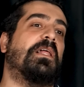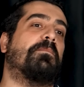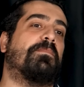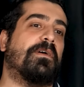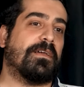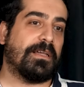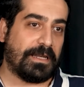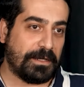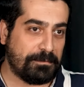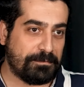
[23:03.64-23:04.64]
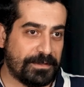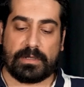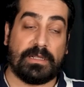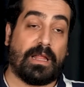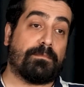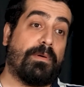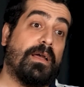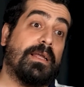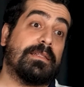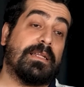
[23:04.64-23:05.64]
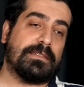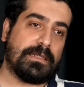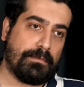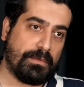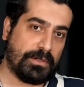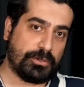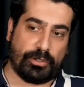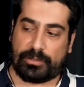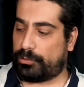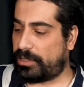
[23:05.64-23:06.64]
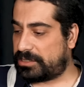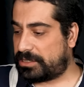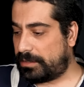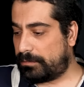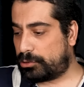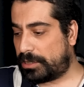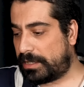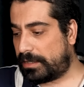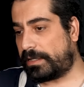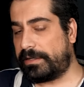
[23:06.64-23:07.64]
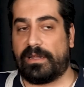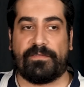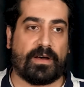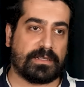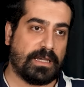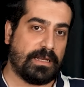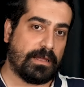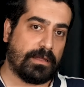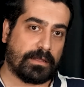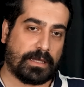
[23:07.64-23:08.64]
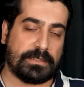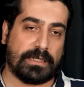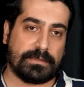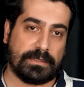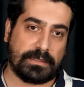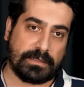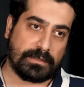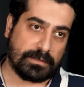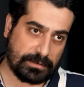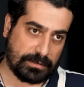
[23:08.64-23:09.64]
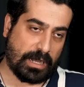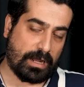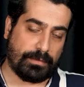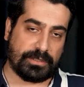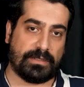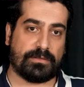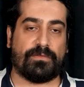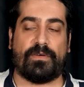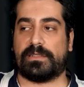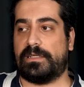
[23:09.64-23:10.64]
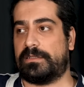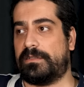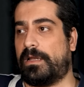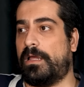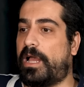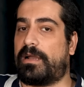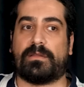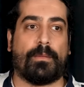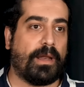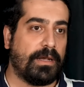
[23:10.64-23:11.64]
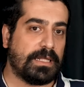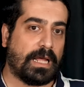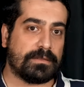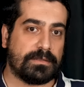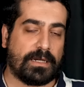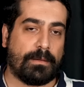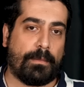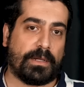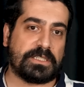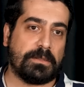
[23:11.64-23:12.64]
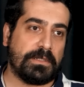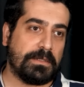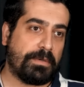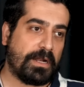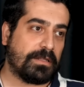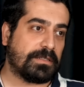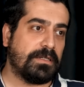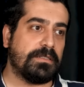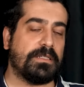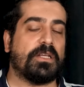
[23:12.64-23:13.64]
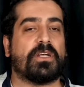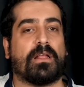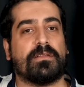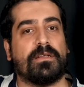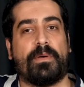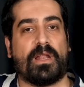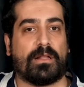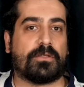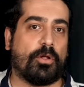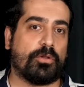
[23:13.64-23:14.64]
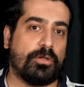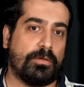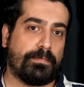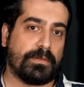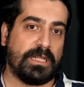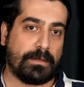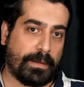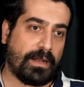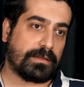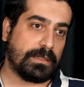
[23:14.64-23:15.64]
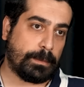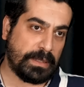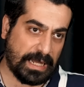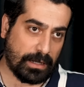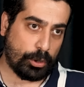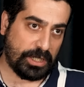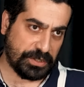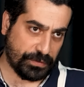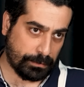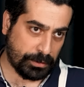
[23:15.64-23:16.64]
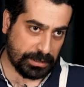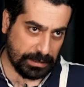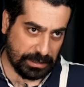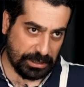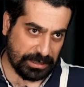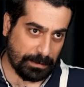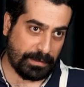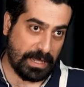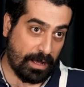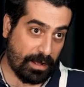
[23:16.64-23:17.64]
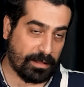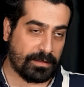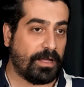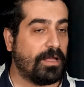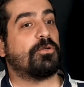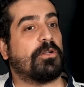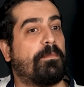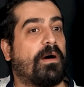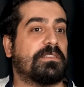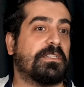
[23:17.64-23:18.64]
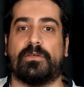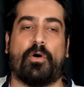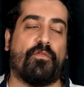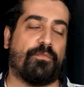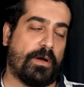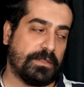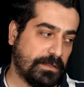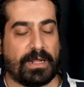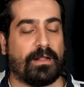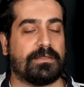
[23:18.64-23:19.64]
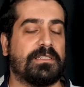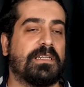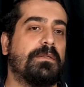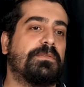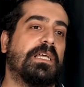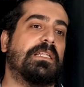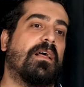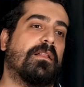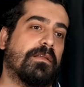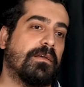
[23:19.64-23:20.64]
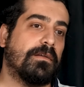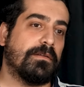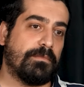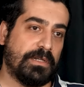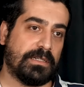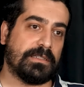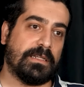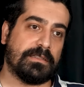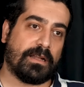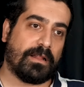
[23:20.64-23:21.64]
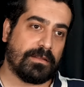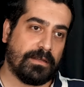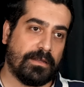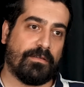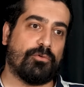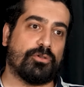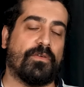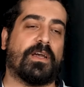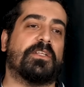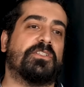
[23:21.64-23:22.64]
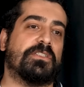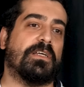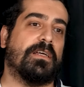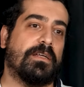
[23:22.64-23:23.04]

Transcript: Gladbach gelelim. Gladbach enteresan bir maç oynadı. Onlar işte bu sene Daniel Farke ile geçen seneki karmaşadan sonra fark ettiler. Hertha Berlin'i yendiler ama maçta bir penaltı krizi yaşandı. Penaltı oldu. İlk penaltıyı Playa gole çevirmişti. İkinciyi de Playa aldı. Sonra Patrick Hoffman penaltıyı gelip şeyden aldı. Playa'nın elinden aldı. Vurdu ve kaçırdı.